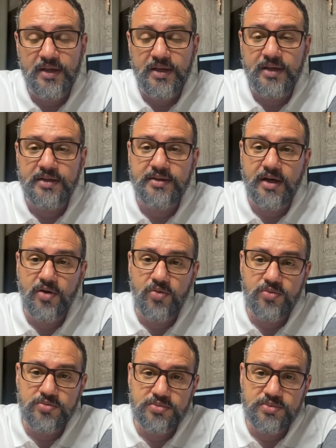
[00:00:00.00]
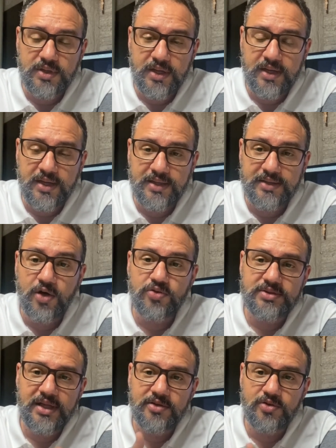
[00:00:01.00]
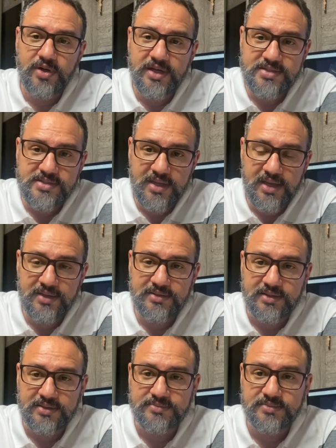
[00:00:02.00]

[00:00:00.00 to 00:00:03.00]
Então, é, não tendo receita,